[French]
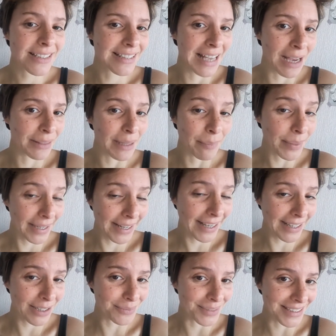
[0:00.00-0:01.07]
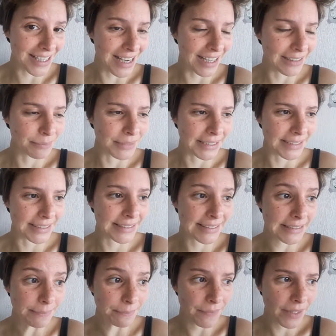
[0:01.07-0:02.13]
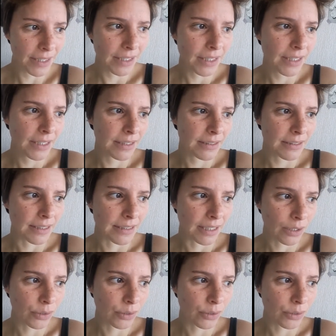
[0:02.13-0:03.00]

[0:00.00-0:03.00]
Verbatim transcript: Ça n'a pas l'air comme ça, hein, mais si. C'est-à-dire